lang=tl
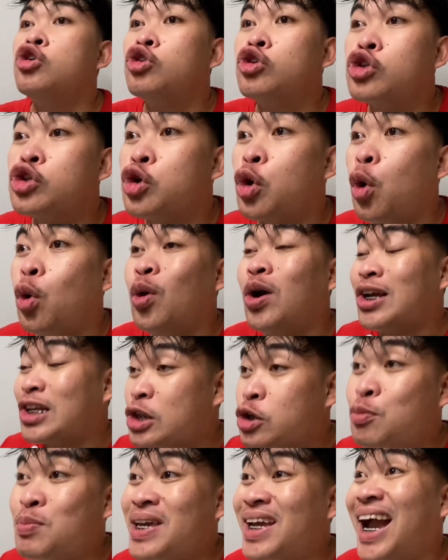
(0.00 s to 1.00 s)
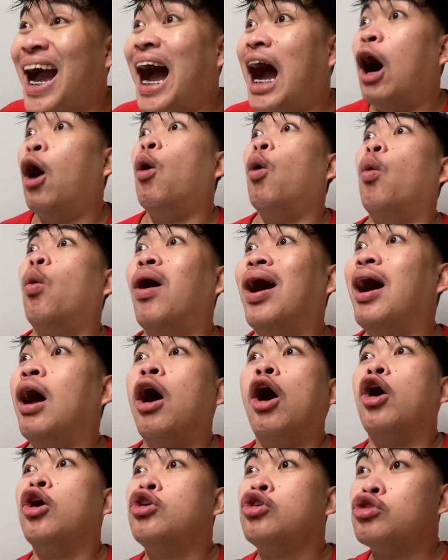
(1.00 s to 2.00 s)
Gusto kong sumigaw.
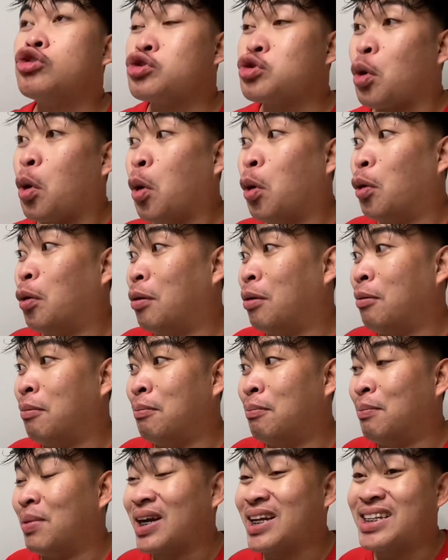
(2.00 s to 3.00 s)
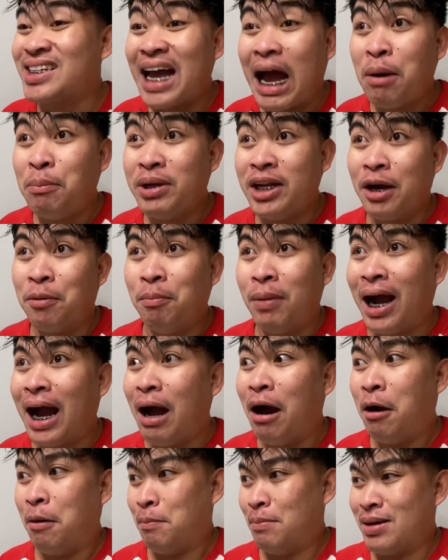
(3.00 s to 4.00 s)
Gusto kong magsabi ng
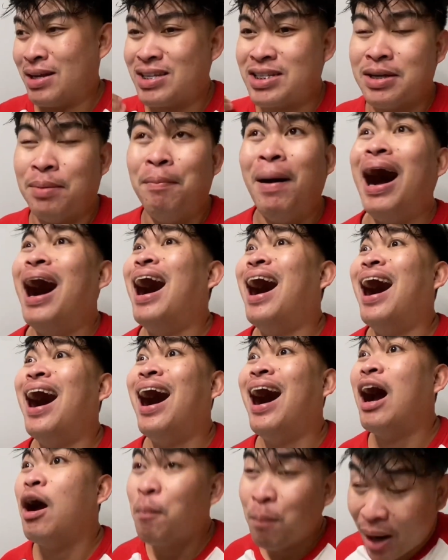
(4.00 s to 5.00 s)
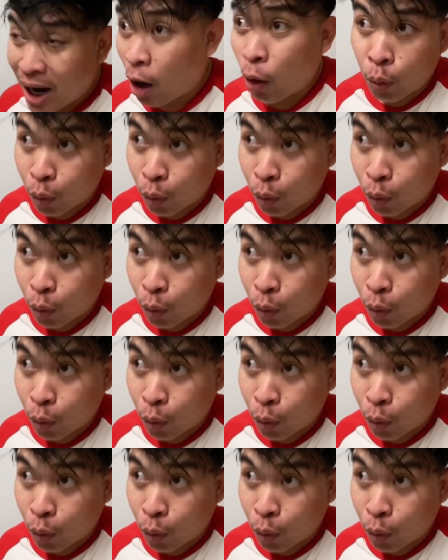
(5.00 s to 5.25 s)
mga masamang mga